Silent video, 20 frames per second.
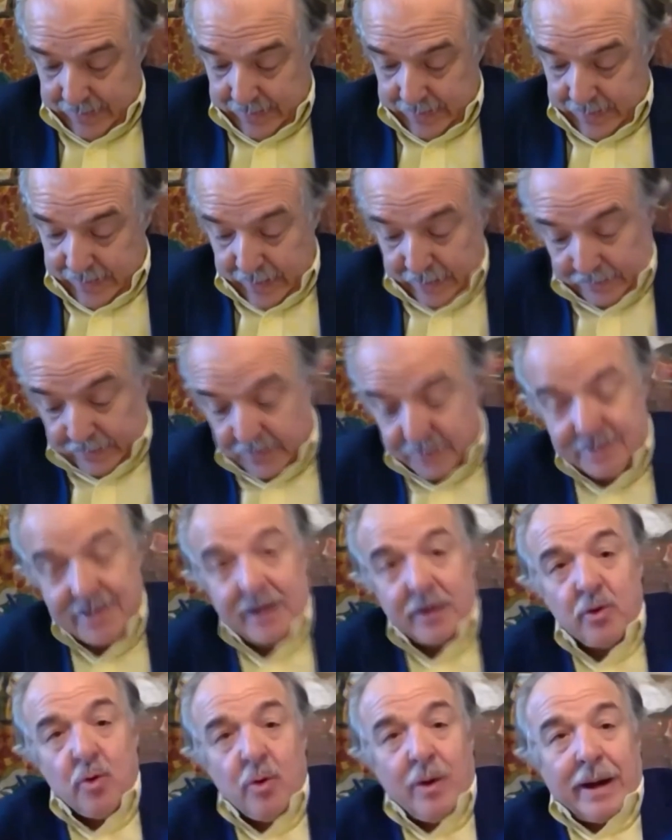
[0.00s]
En
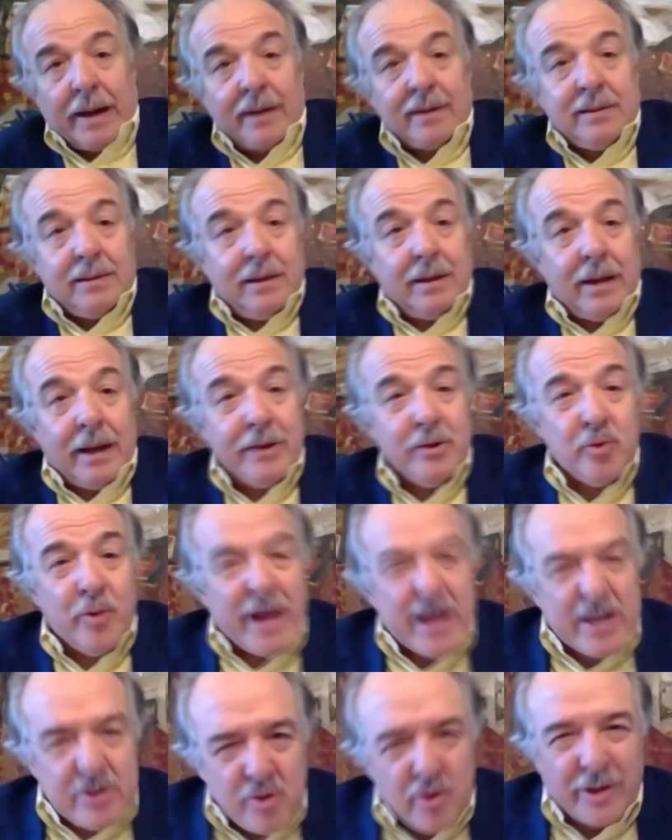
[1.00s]
tercer lugar, hay un
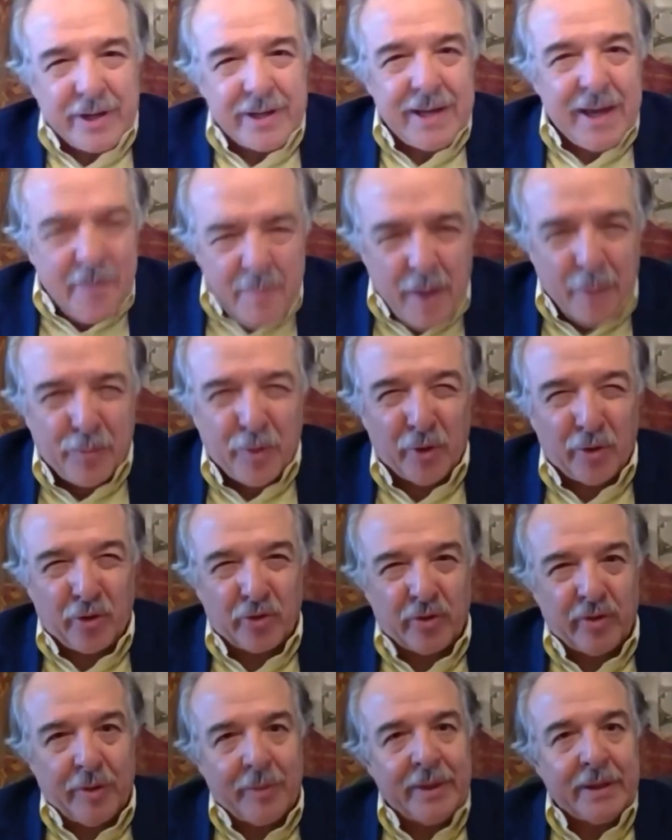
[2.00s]
hecho que llama
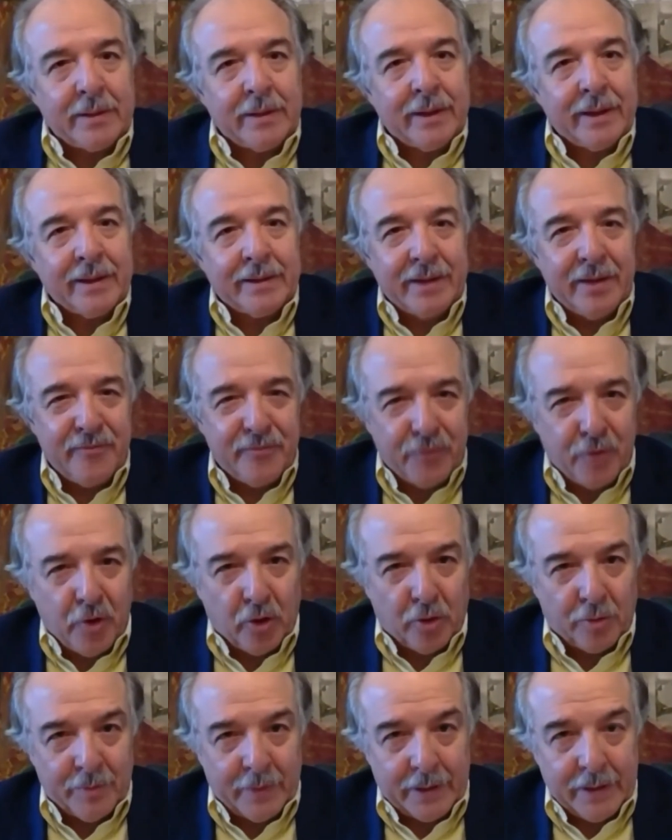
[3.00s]
poderosamente en este
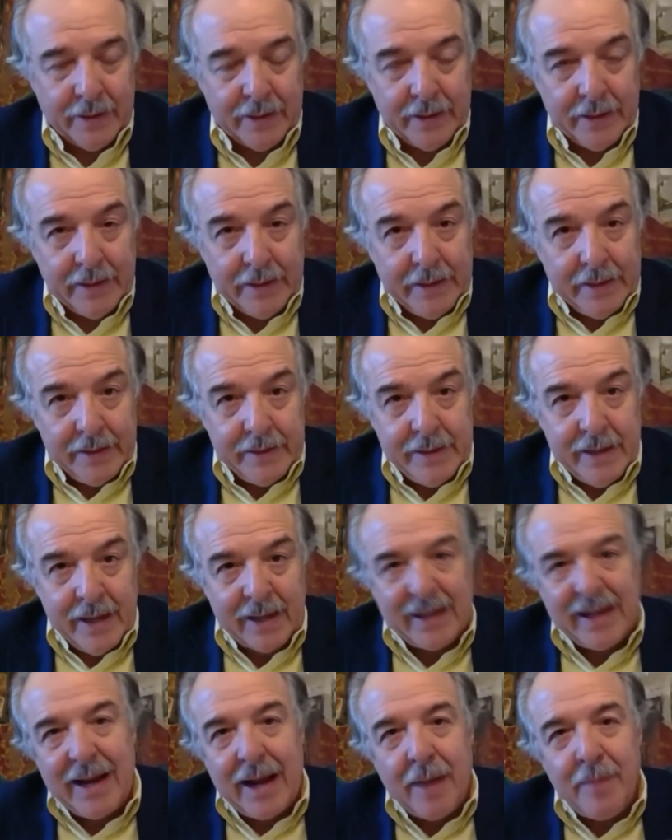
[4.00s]
informe, y es
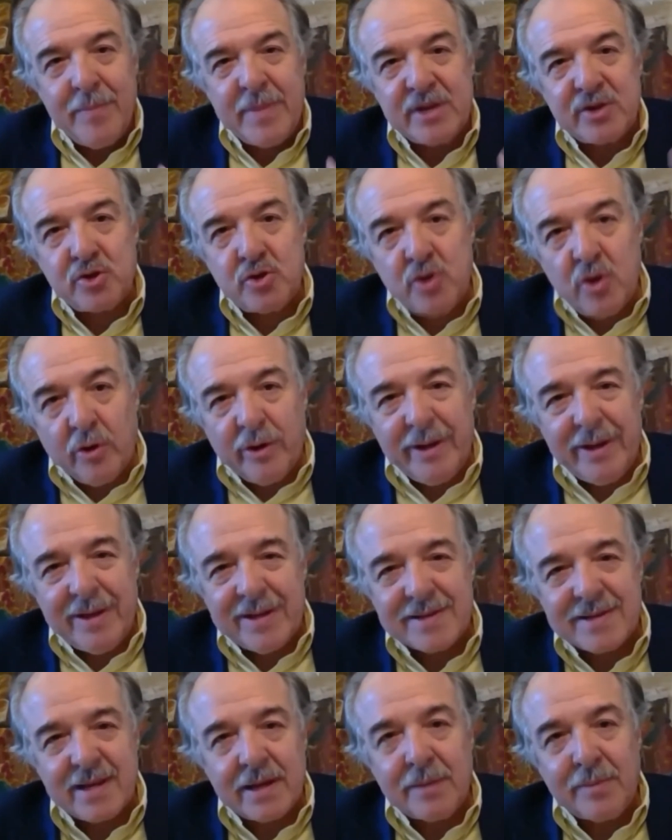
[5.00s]
que las misiones de
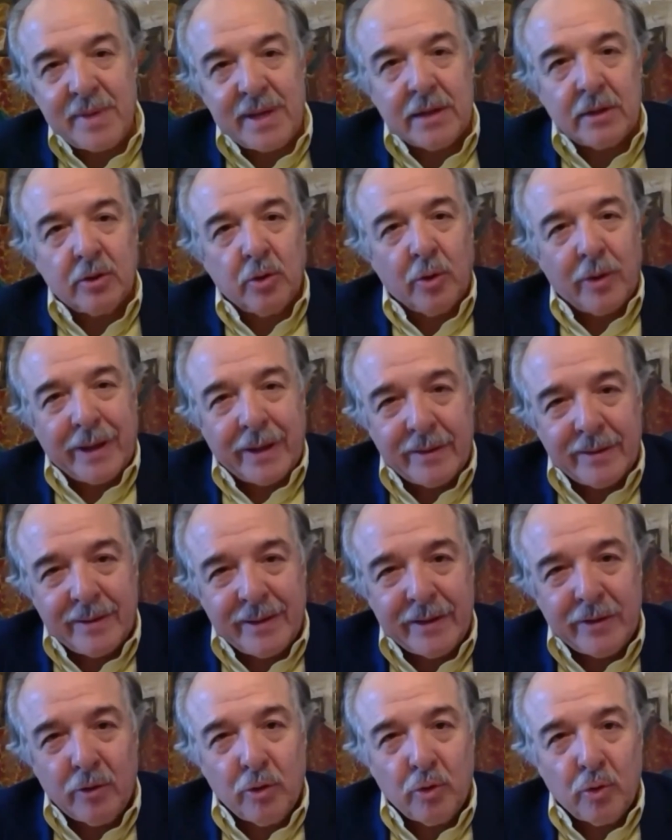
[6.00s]
seguimiento que han
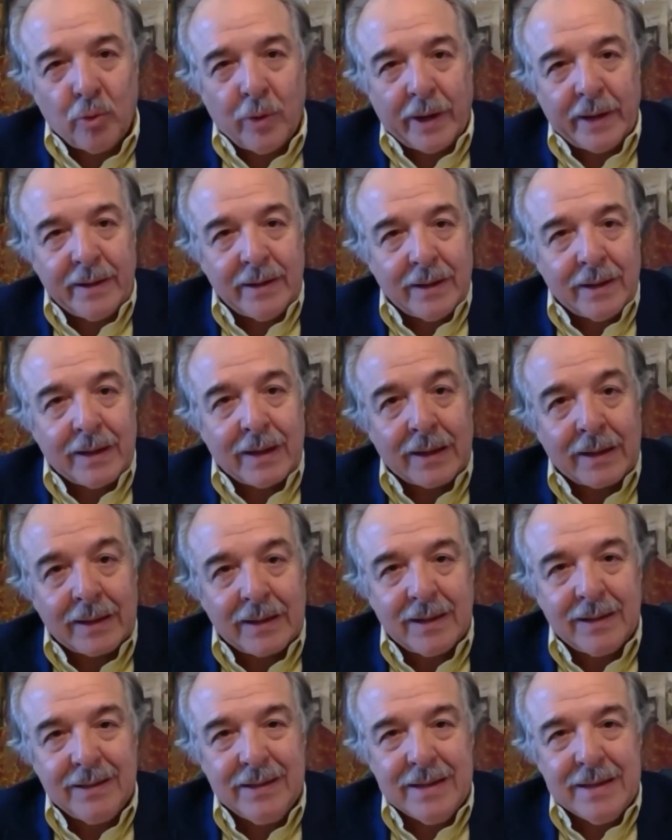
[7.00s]
tenido lugar en
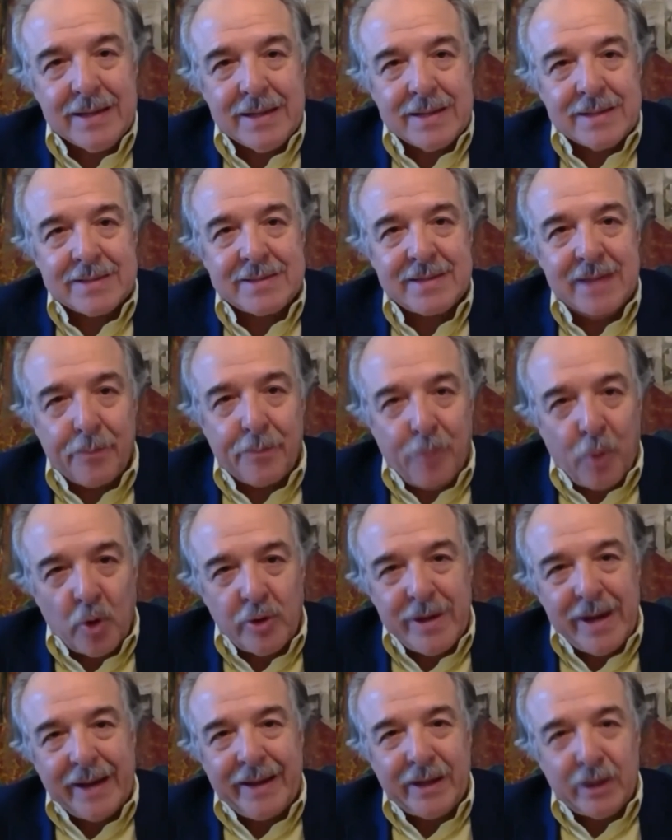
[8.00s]
Caracas se
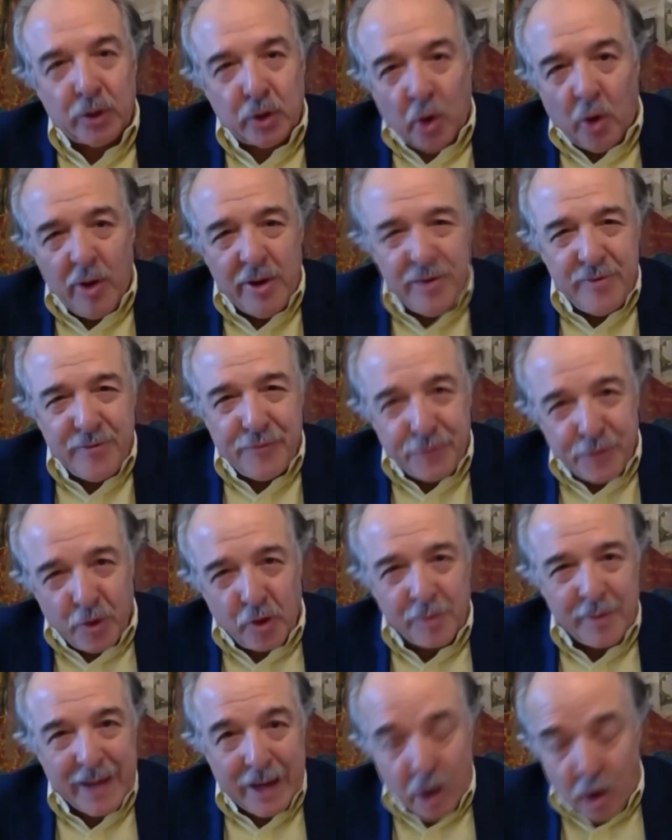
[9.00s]
apoyan en dos
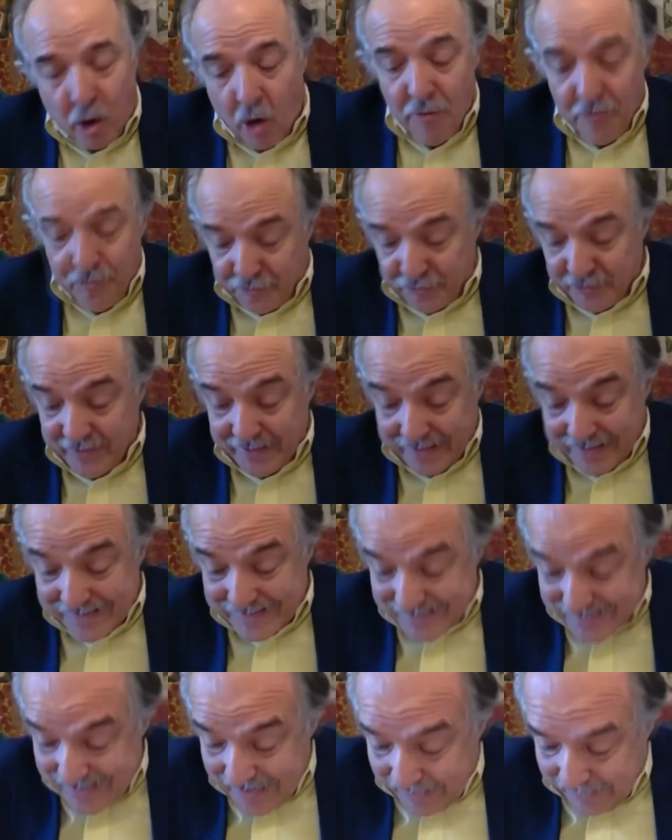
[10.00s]
informes
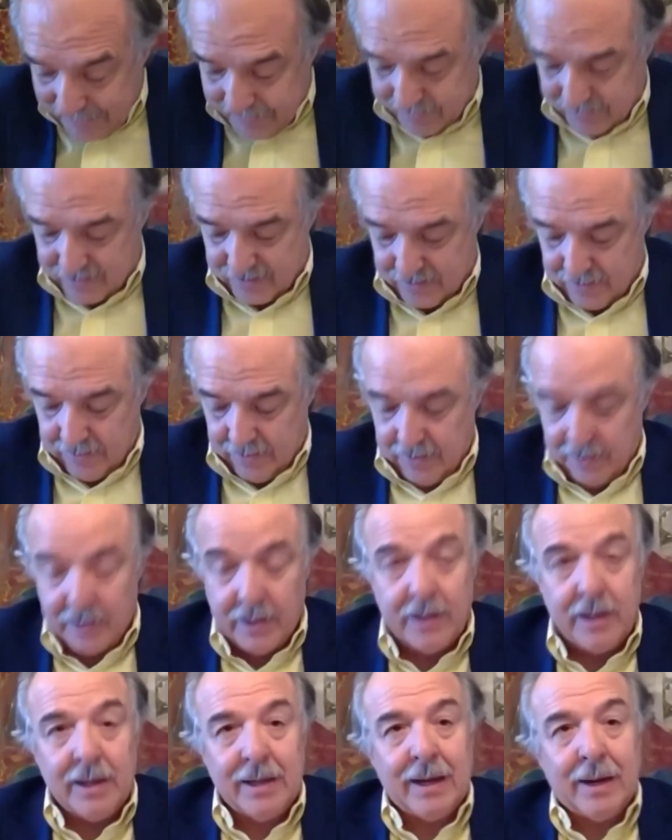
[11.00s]
confidenciales
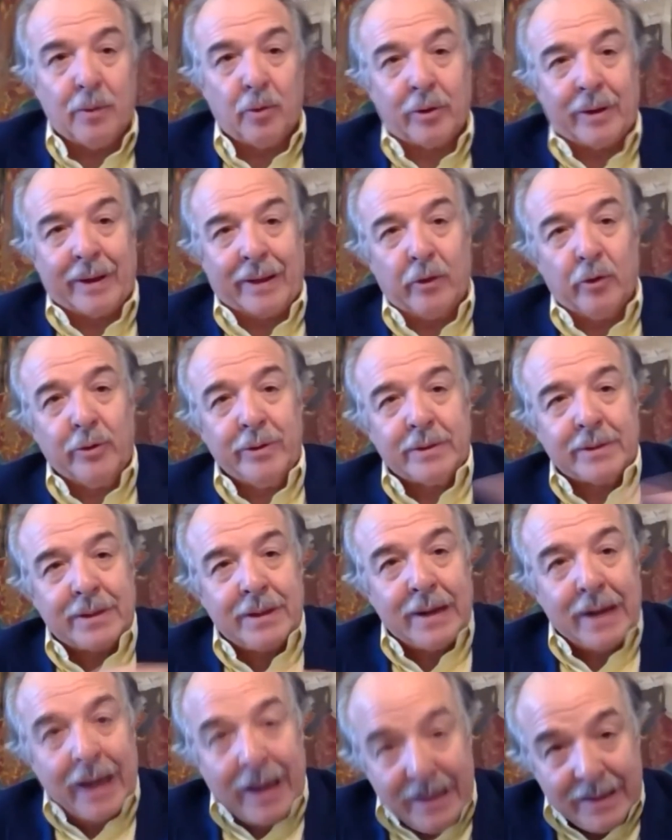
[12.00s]
elaborados entre
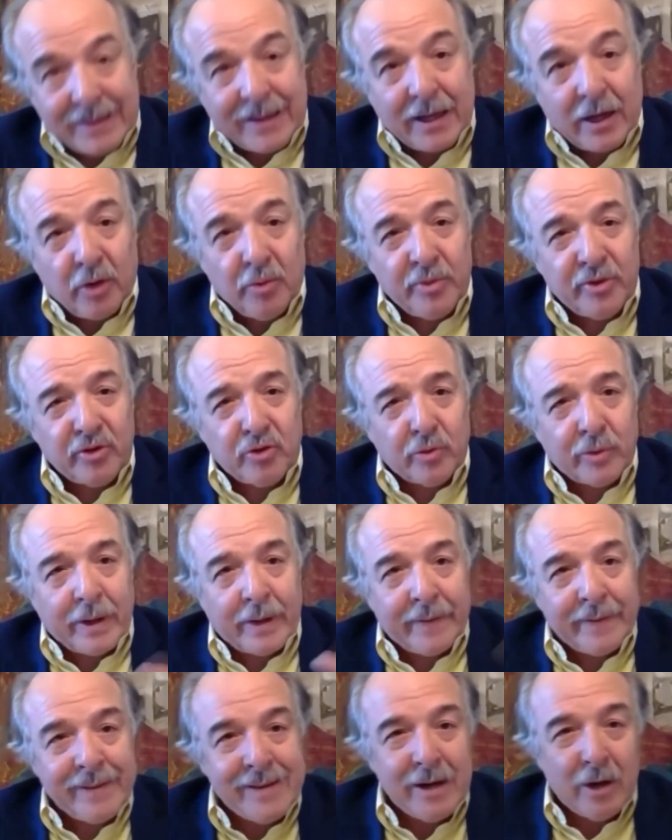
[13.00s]
la alta
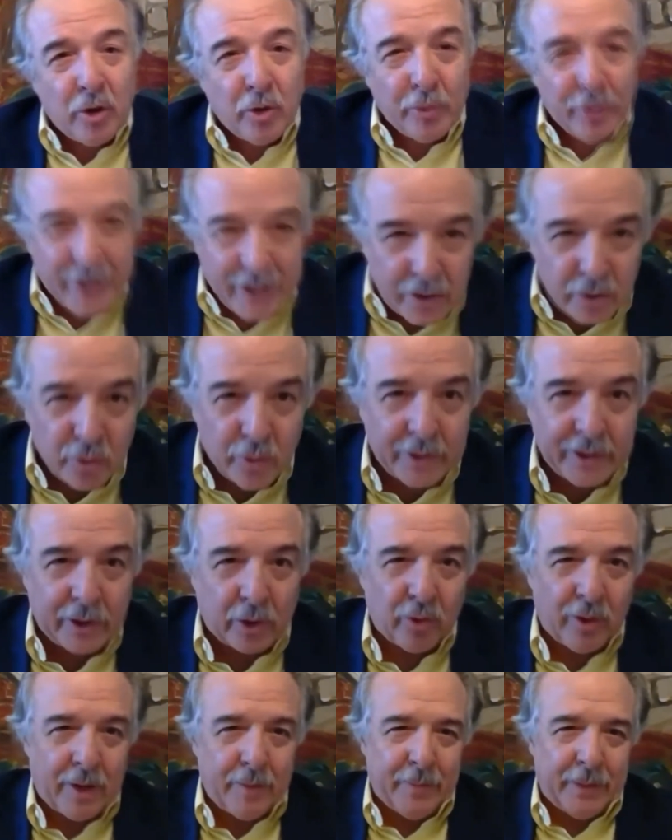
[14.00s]
comisionada y el gobierno de
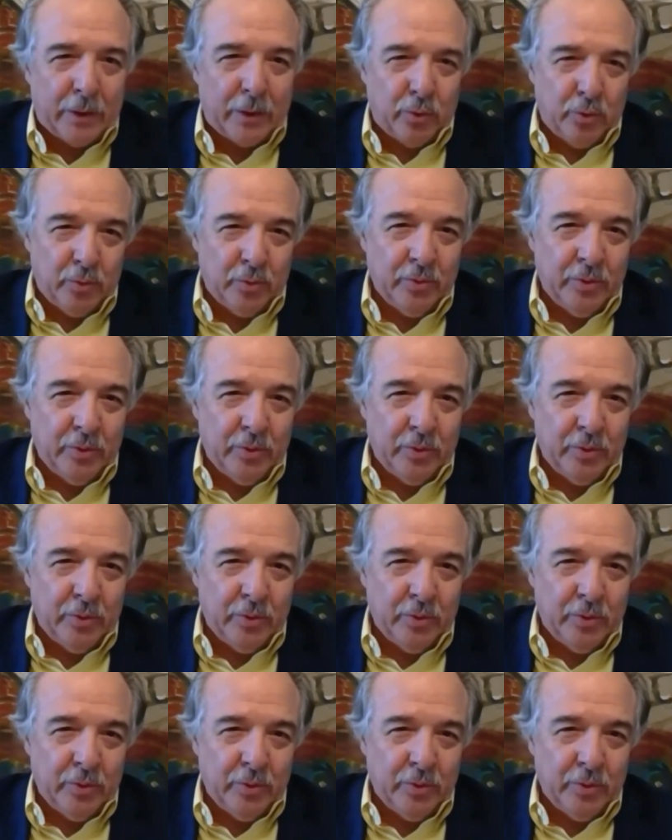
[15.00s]
Nicolás Maduro